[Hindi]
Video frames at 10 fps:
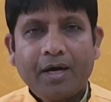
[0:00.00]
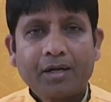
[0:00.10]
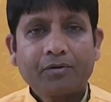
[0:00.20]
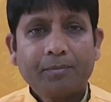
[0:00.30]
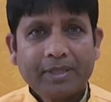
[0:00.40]

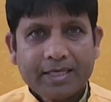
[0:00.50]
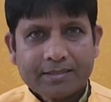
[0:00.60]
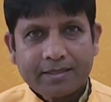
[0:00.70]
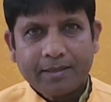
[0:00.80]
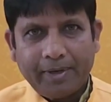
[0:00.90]
और कोई बंदा
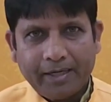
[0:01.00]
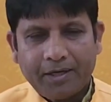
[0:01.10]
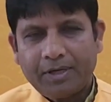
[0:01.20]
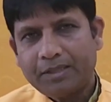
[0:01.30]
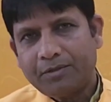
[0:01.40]
सीख के
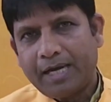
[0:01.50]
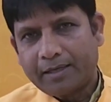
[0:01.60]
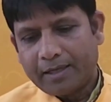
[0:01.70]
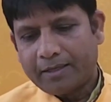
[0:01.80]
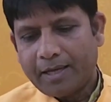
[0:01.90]
बैठा हुआ तो
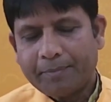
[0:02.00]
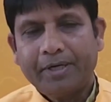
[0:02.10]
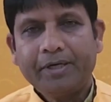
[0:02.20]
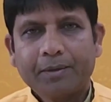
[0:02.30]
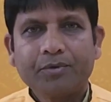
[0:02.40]
आकर के यहाँ
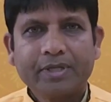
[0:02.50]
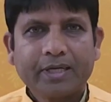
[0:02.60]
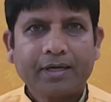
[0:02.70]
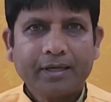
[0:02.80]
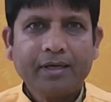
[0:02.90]
पर इंटरव्यू
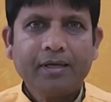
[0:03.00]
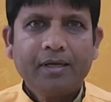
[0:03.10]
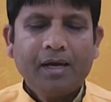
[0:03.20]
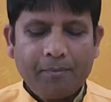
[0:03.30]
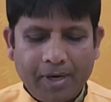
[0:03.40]
दे करके
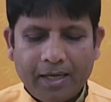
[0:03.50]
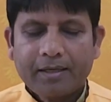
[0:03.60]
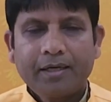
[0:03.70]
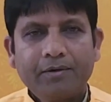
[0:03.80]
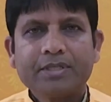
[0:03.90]

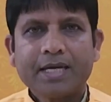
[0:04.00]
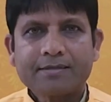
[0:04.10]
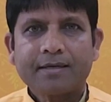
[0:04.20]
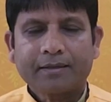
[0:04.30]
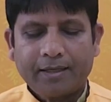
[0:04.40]
बाहर के लिए वो
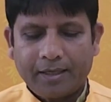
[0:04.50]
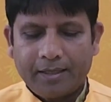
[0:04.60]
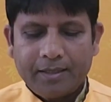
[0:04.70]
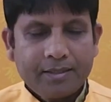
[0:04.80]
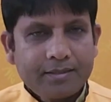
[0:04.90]
जा सकता
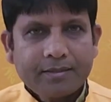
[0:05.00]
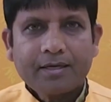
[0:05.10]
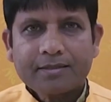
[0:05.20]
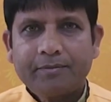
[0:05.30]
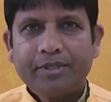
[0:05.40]
है इसी
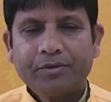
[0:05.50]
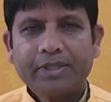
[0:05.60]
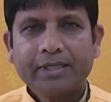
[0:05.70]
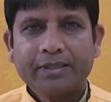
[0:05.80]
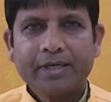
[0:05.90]
तरह से वीडियो
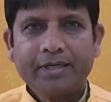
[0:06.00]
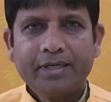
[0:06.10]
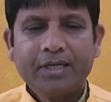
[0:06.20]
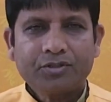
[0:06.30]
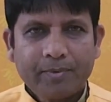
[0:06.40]
को देखते
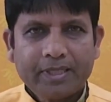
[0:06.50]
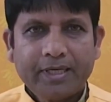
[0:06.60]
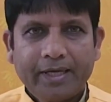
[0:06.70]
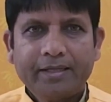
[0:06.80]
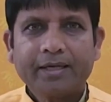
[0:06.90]
रहिए और जो
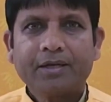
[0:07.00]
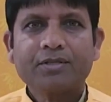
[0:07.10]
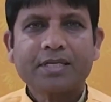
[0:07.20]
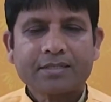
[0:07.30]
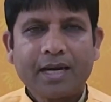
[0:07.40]
बंदा नए देख
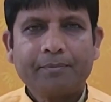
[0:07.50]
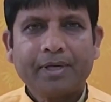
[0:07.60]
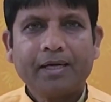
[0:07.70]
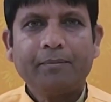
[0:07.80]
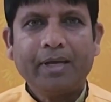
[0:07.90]
रहे हो सब्सक्राइब
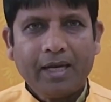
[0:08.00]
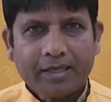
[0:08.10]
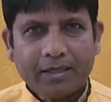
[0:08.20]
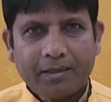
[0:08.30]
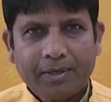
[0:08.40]
कर ले बेल
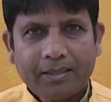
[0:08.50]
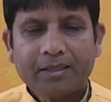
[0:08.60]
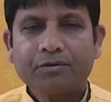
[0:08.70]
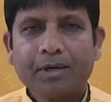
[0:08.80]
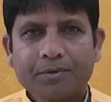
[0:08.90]
आइकन दबा
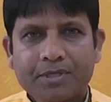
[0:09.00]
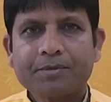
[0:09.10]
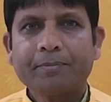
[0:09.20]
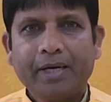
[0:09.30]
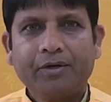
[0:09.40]
दें क्योंकि आपको
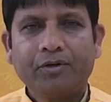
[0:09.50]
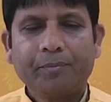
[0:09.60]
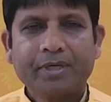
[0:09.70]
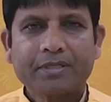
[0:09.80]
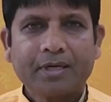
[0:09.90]
सबसे पहले
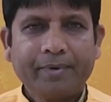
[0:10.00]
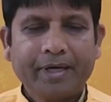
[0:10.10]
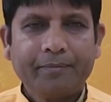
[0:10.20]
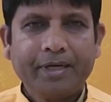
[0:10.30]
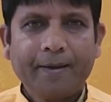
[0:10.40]
नोटिफिकेशन
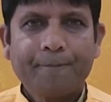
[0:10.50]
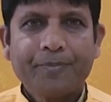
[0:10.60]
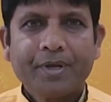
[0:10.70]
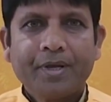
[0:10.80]
हमारे मिले